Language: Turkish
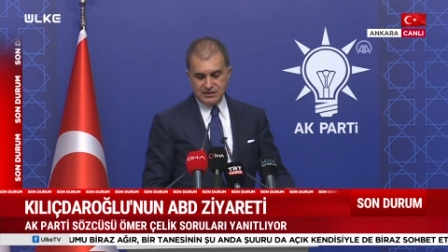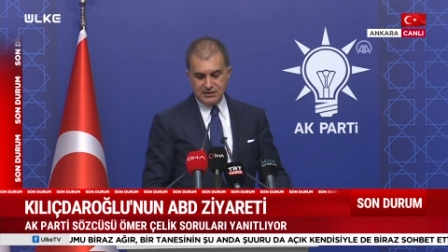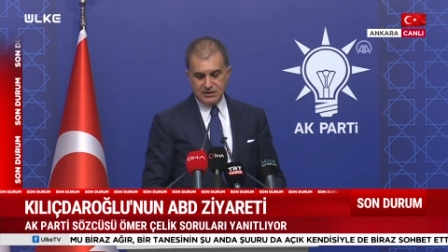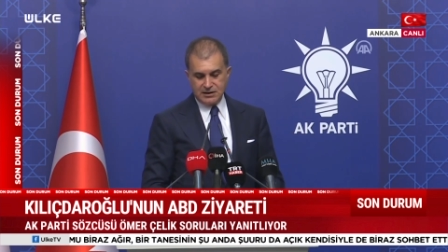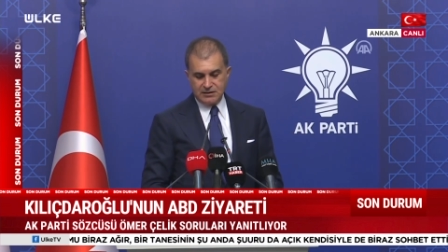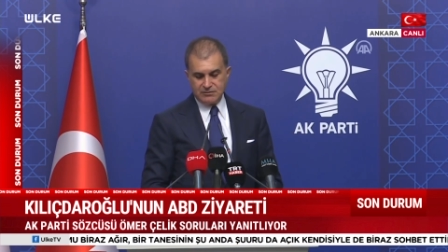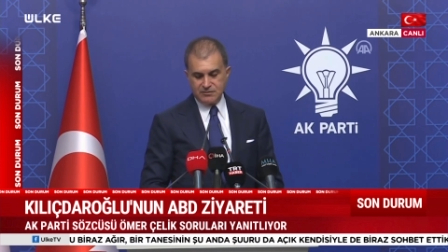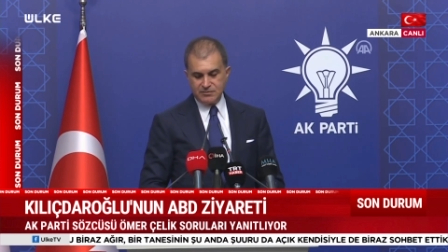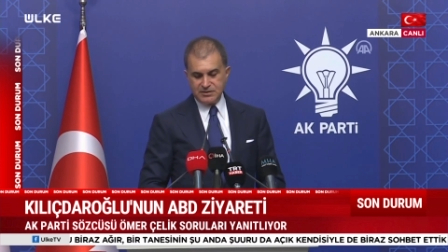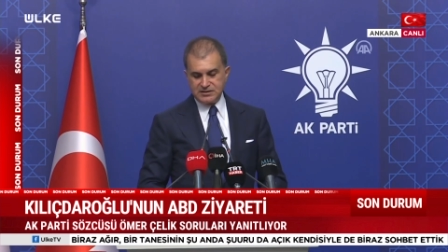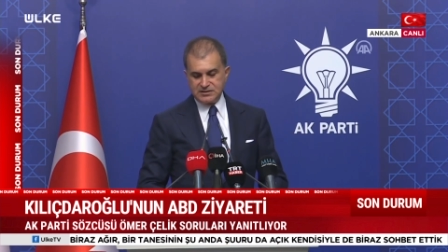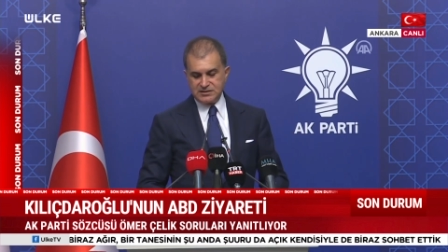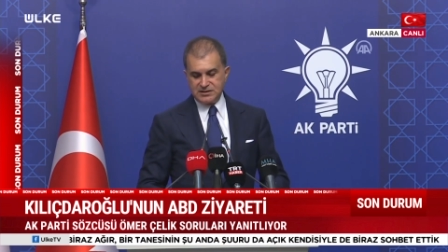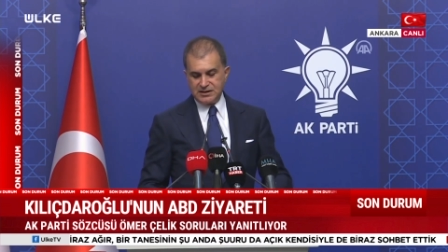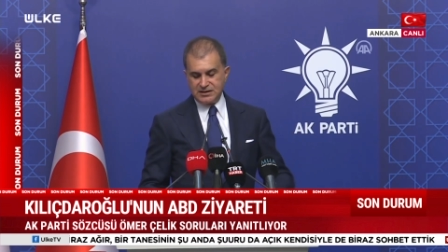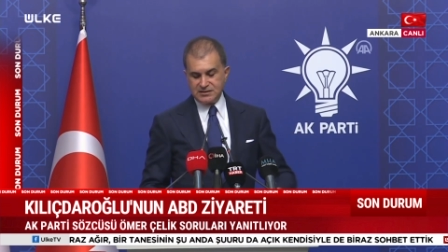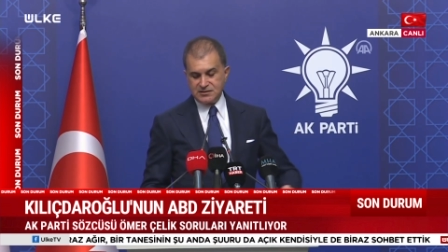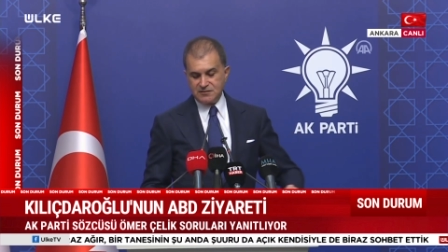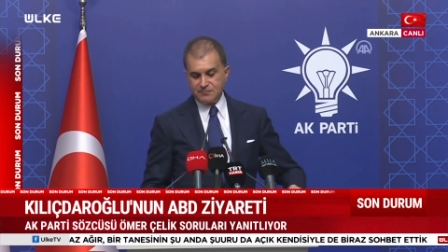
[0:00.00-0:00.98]
Tabii bir
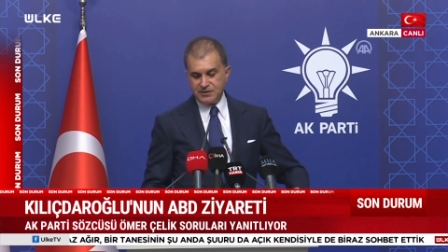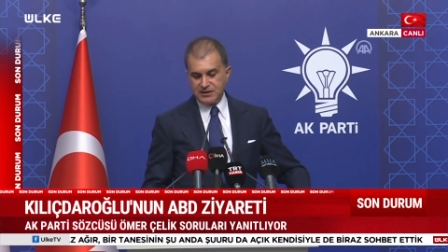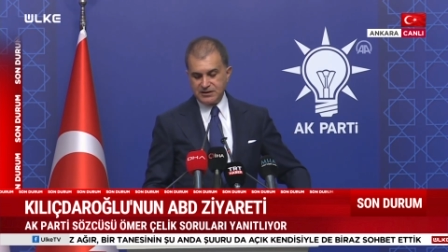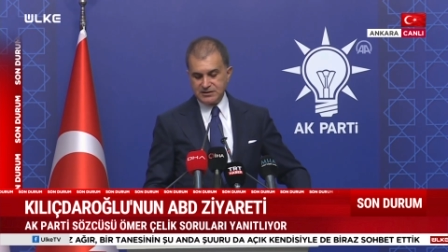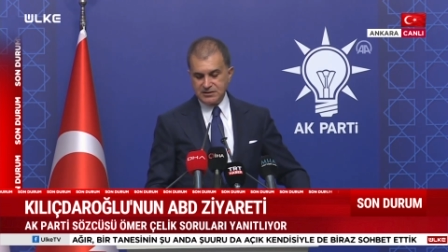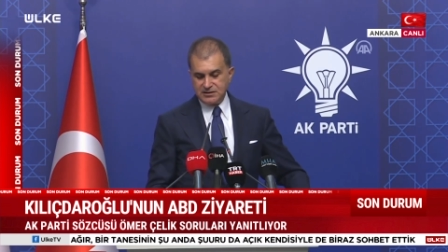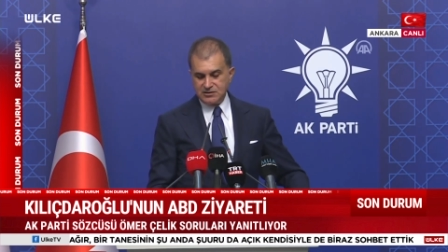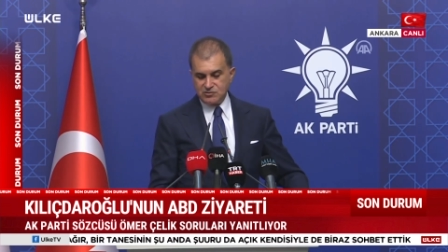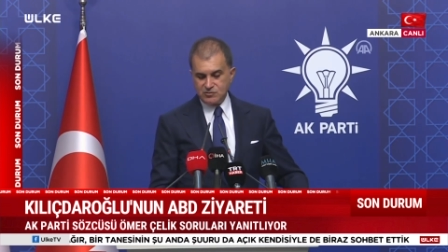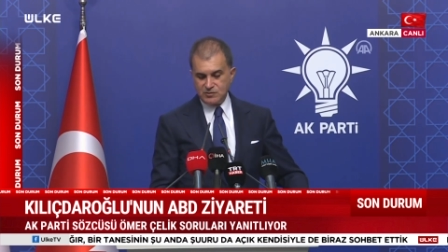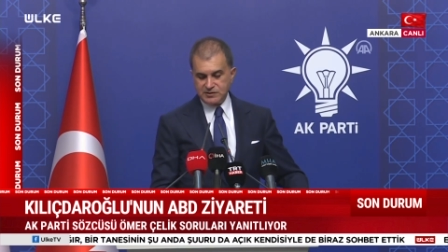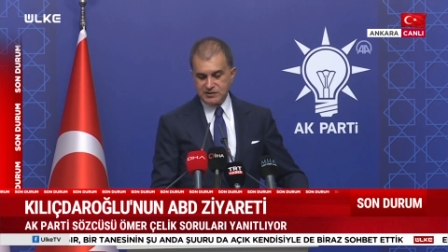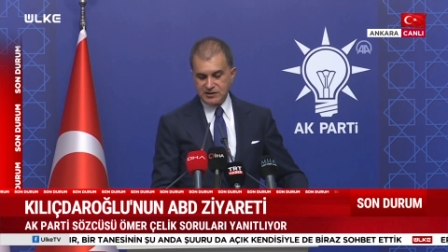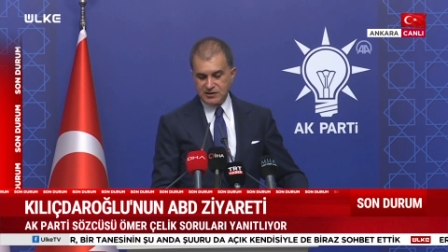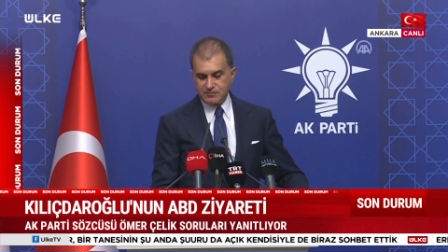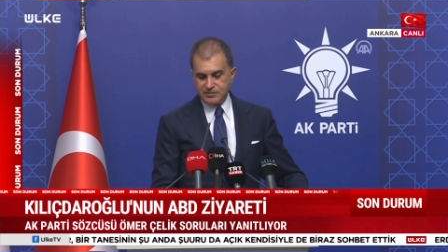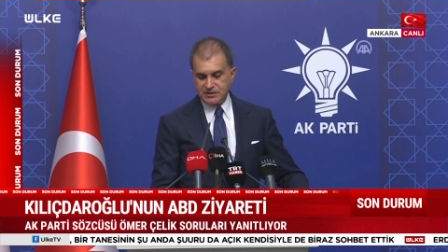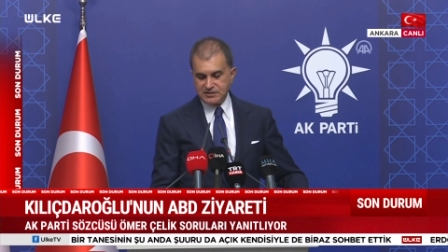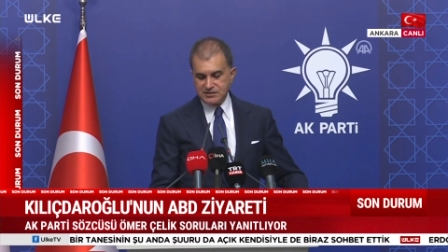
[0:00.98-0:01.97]
siyasi partinin Cumhuriyet
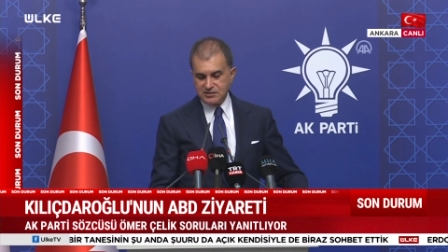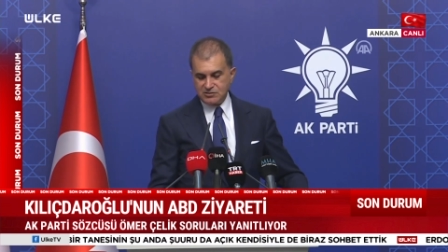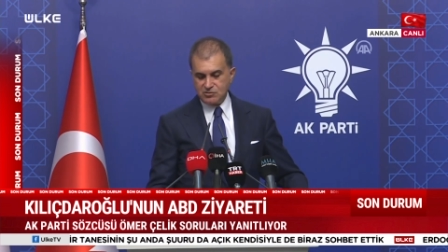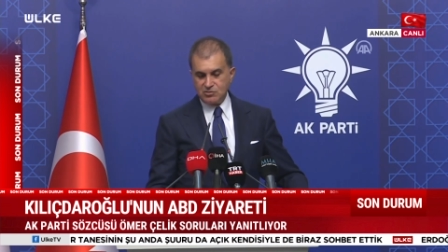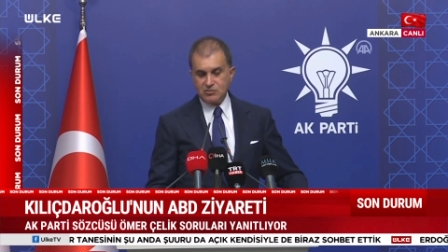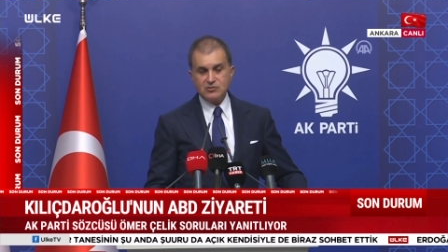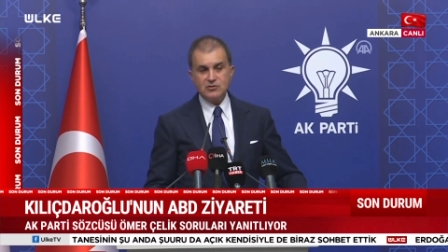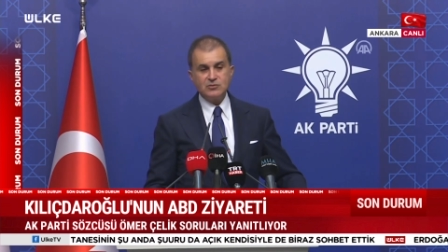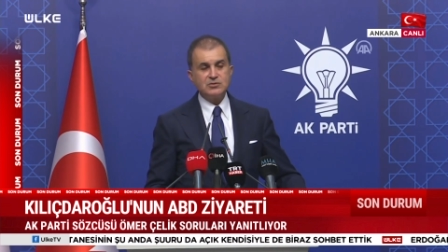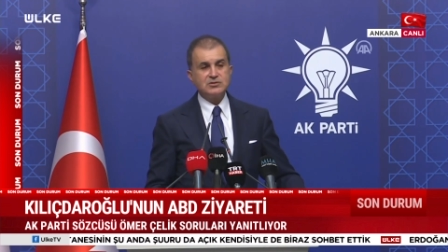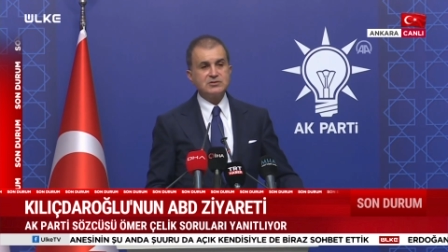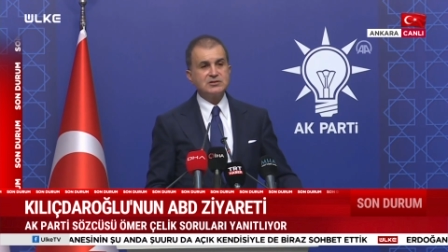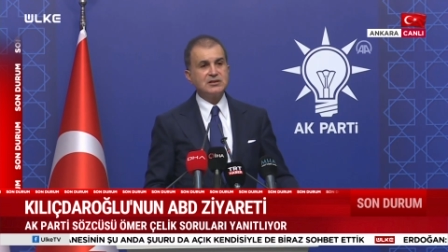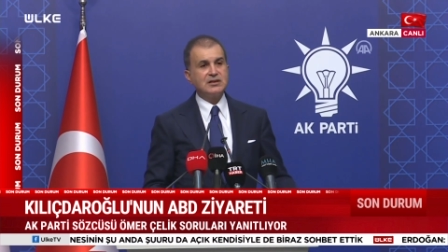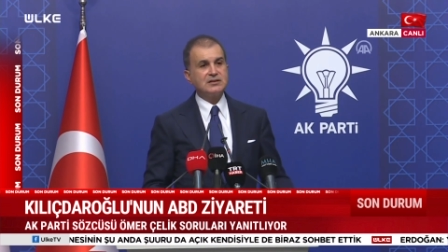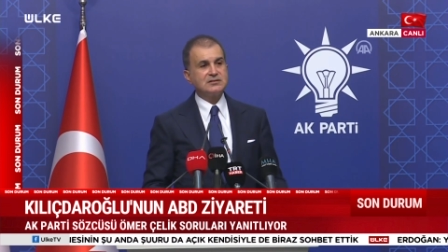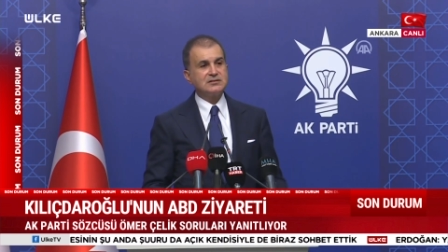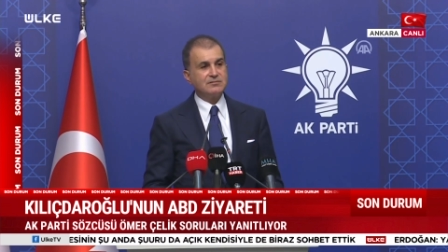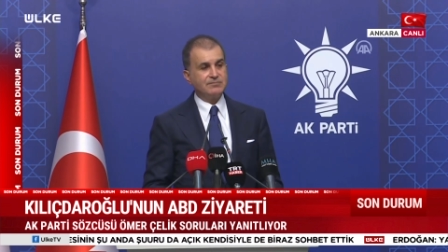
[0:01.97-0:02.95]
Halk Partisi köklü bir
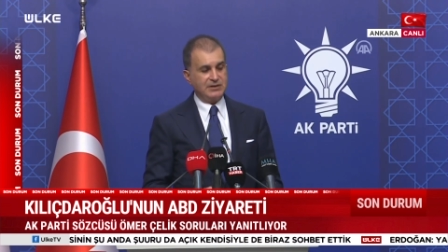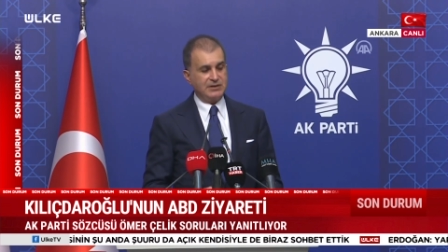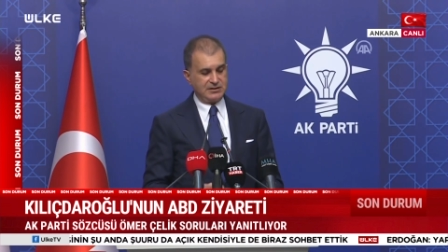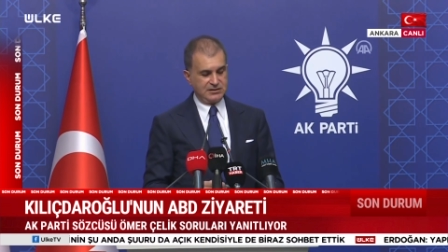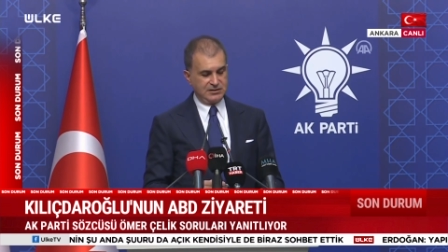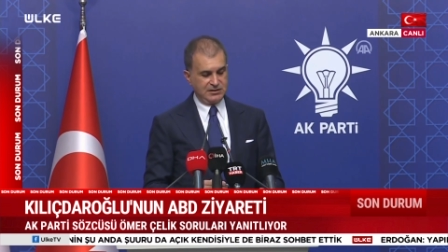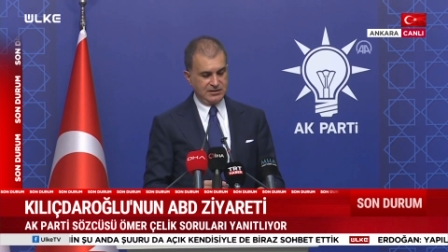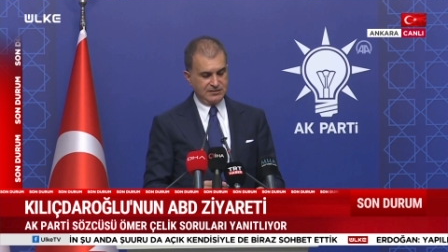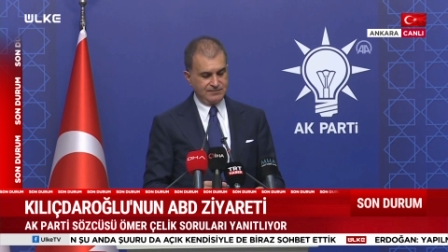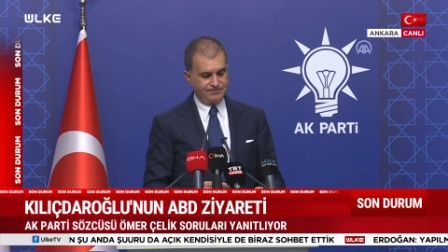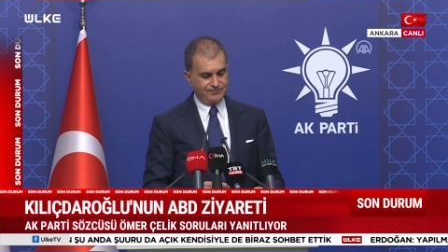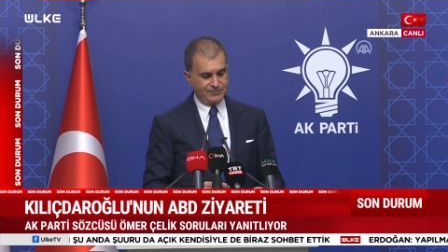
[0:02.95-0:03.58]
siyasi parti